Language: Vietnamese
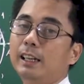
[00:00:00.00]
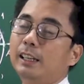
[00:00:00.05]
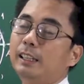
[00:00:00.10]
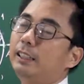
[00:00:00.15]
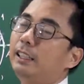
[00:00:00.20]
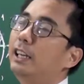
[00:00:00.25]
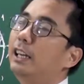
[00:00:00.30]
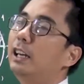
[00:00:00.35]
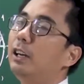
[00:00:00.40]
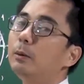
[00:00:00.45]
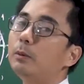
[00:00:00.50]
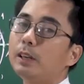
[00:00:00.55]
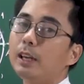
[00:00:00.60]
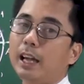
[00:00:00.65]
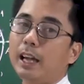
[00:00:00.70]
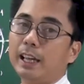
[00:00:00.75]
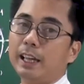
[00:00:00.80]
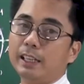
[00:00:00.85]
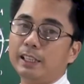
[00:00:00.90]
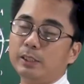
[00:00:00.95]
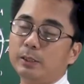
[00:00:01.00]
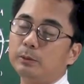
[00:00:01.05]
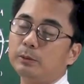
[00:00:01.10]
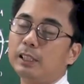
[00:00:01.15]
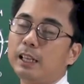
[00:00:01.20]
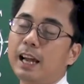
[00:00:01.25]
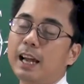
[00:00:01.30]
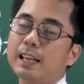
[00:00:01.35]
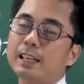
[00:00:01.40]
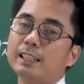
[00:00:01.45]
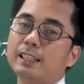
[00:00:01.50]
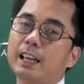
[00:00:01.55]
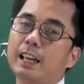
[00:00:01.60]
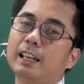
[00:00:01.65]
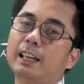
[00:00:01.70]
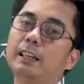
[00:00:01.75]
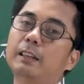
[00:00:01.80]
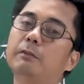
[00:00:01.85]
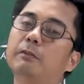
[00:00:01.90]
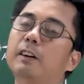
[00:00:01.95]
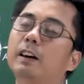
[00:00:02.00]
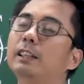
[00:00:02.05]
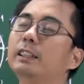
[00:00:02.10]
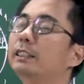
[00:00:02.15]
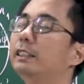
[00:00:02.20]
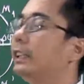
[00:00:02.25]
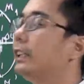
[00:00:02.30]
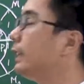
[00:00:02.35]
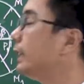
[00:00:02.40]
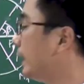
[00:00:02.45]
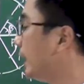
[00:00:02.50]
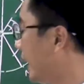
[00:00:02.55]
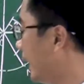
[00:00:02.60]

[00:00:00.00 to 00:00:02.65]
thì lúc này chúng ta sẽ đi phân tích cái